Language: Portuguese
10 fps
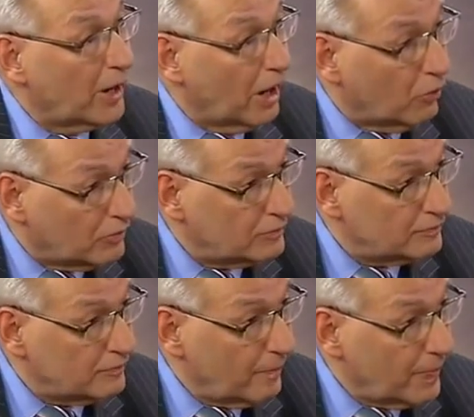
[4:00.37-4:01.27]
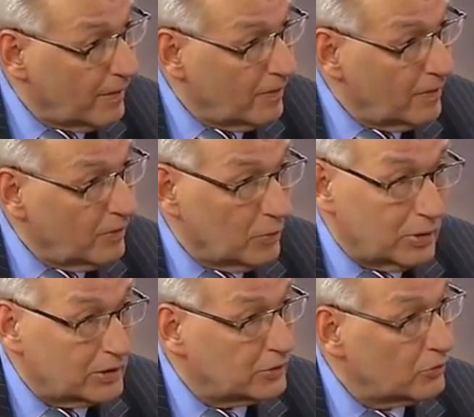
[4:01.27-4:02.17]
Nobel.
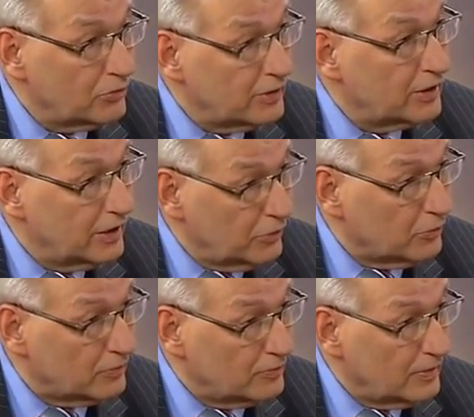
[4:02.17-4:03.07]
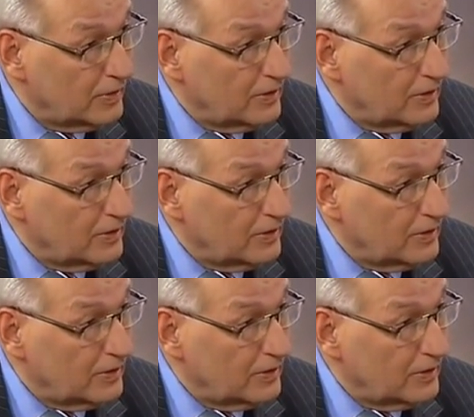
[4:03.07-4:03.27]
O Brasil não tem uhum. nenhum.